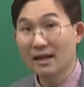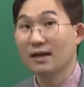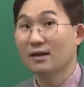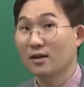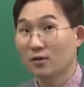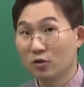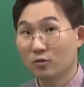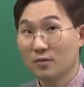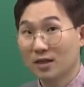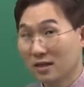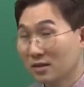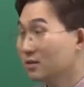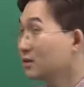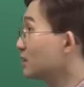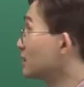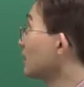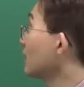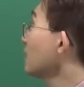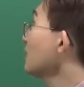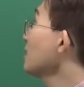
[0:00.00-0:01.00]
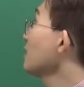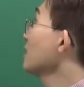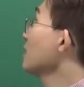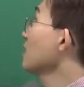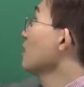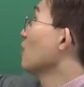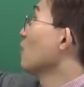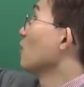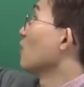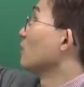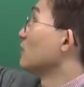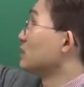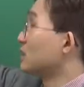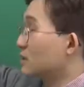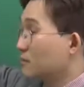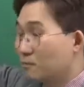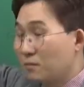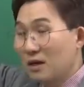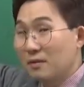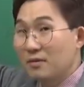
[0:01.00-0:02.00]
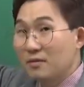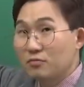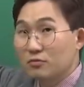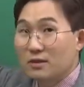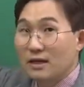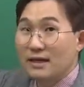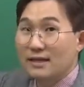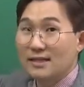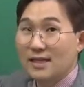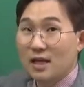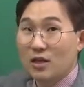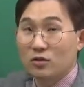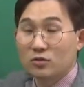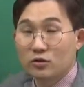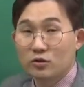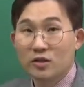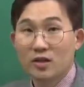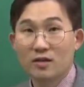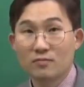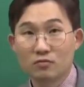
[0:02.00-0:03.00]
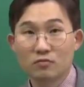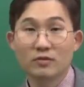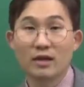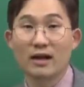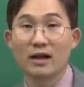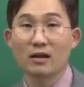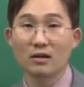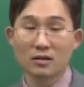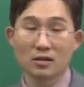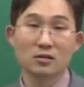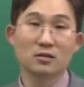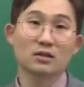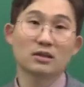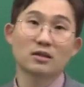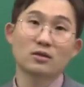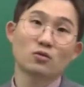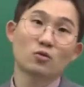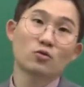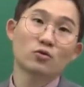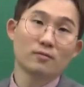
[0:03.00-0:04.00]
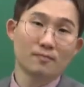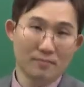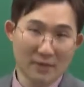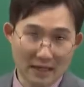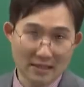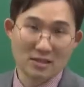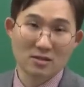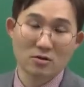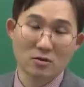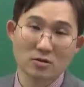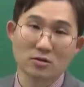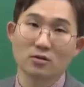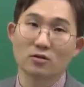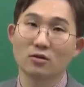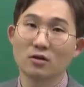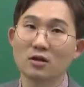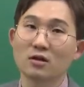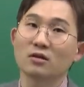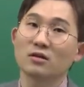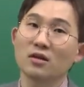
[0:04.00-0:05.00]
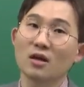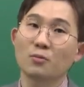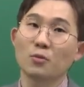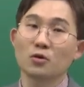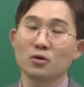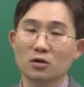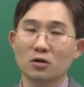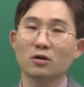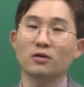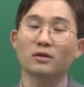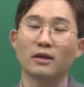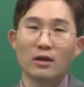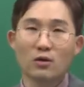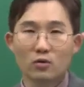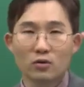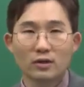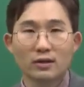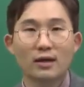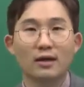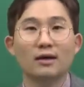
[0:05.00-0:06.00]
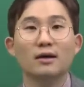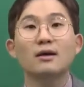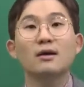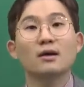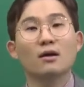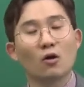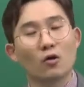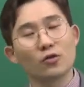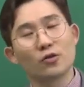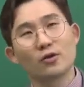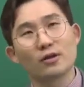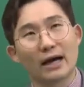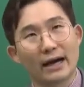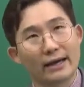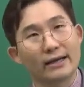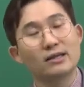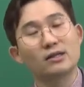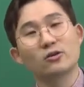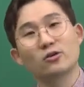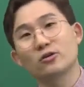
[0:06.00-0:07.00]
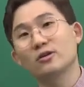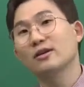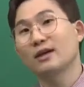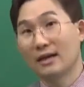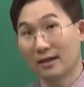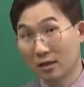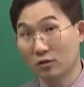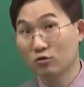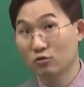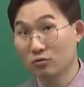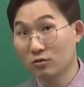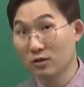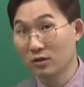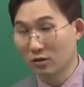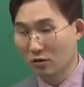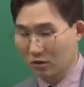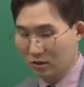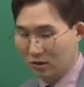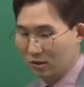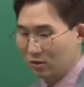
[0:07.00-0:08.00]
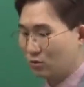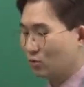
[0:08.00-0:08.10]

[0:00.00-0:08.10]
아까도 말했듯이 집합의 분할, 자연수의 분할 그 기호는 빠진 거죠. 근데 뭐 그런 내용이나 어떤 아이디어는 알아두고 있는 것이